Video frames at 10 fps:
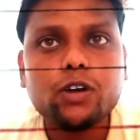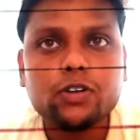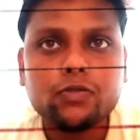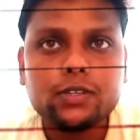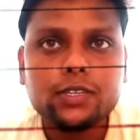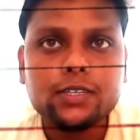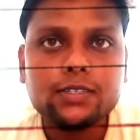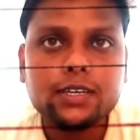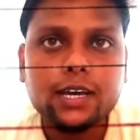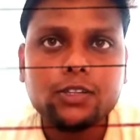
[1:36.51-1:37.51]
पॉइंट वन
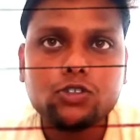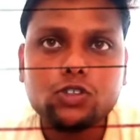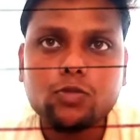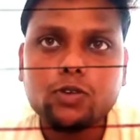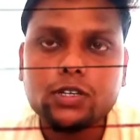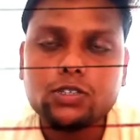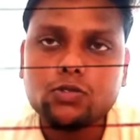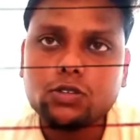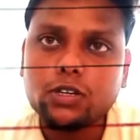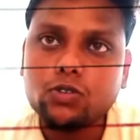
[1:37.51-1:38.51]
सिक्स किया तो जीरो पॉइंट
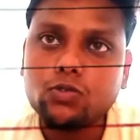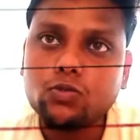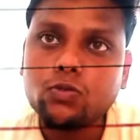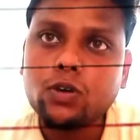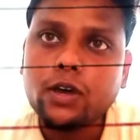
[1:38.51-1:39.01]
जीरो थ्री टू